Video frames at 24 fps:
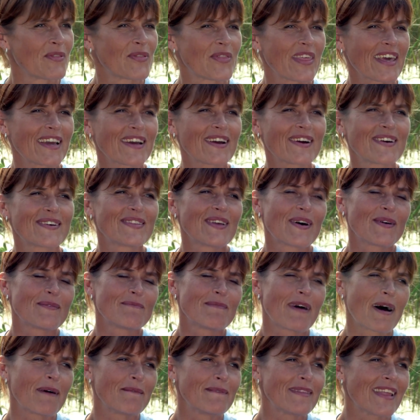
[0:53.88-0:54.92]
Tego, no,
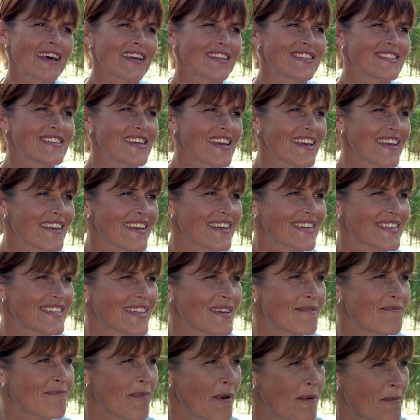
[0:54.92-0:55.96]
mam nadzieję,
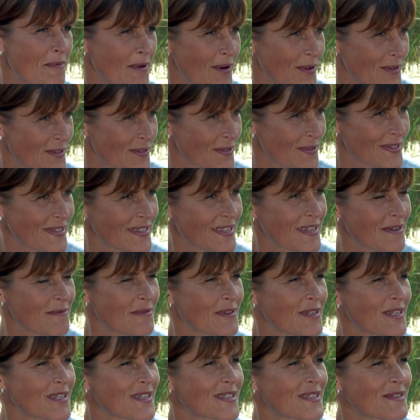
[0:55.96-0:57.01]
że po prostu z
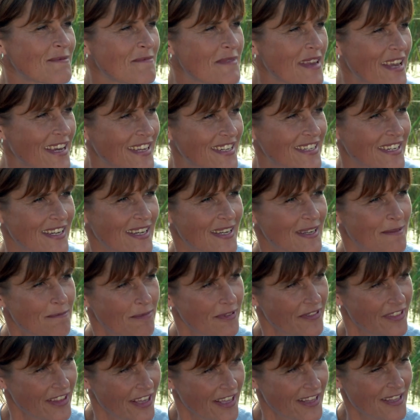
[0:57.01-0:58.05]
nimi się zmierzę i
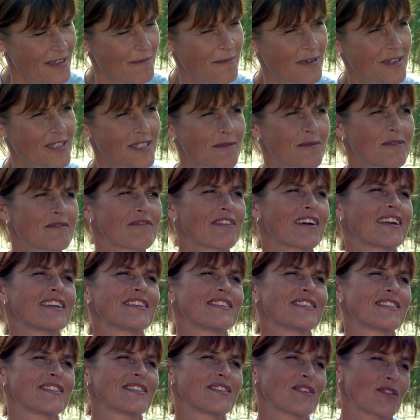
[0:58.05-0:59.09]
wtedy będziemy
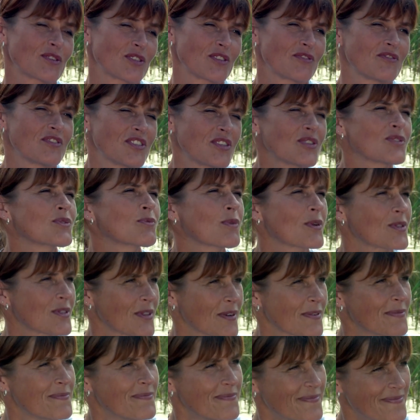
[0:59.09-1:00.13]
walczyć. Oczywiście o
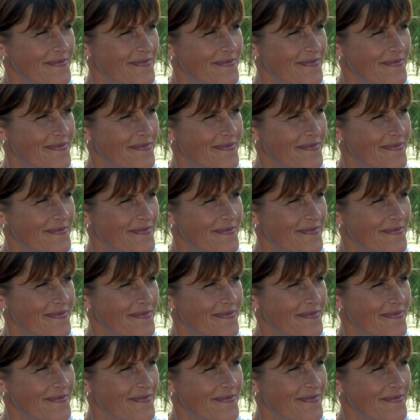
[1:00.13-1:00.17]
złoto.